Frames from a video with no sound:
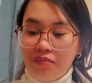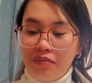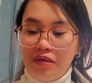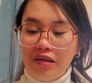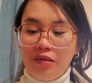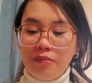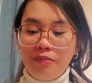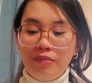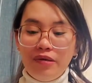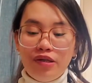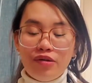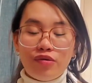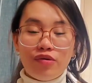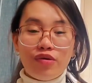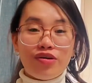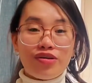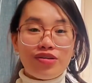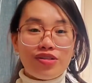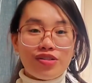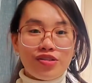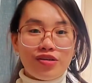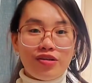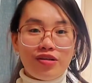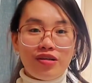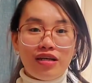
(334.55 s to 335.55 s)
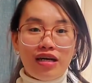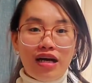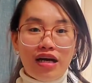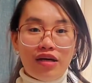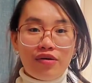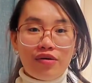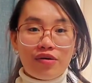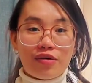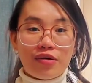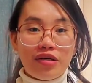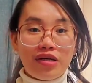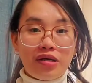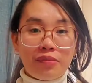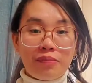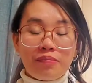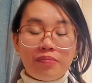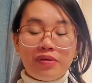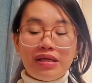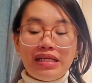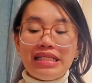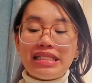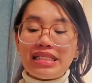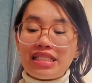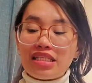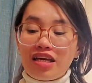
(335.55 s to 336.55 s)
Filipino Consul guy or ng
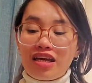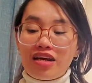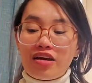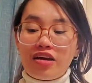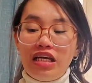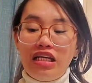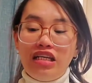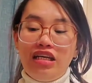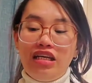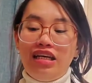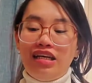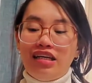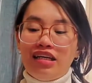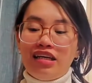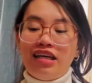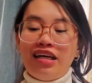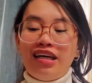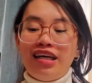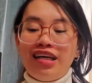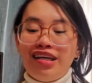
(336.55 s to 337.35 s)
pre-screening.